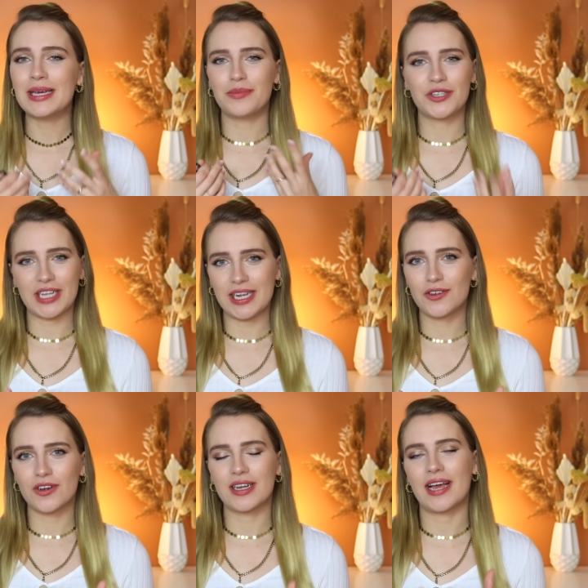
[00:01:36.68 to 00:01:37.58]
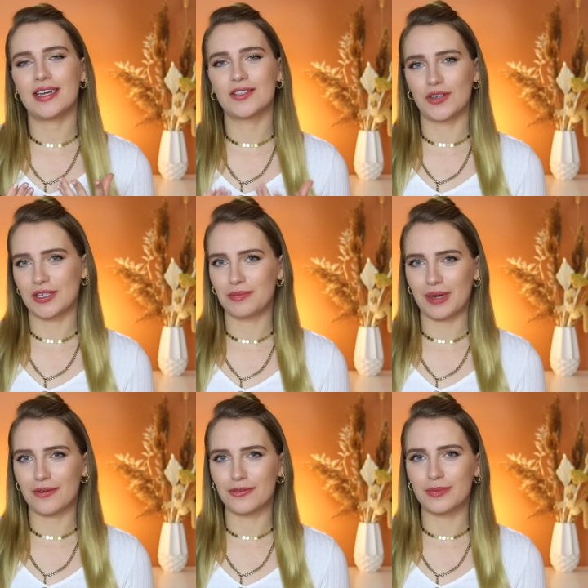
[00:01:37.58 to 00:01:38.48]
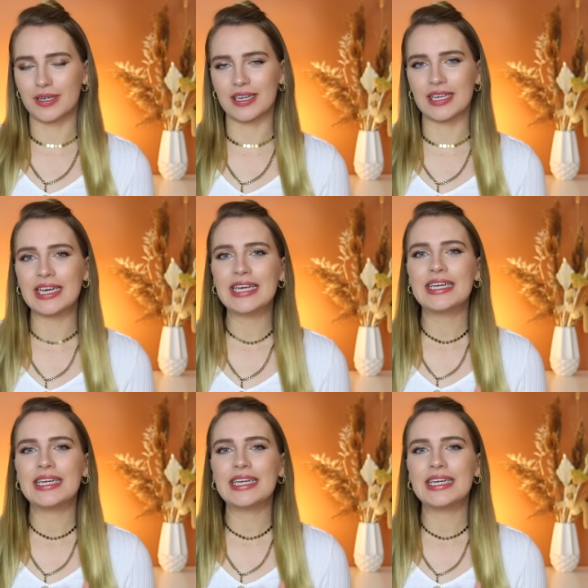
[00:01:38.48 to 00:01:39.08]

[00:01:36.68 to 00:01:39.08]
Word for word: bestellt doch in einer solchen Parfümerie.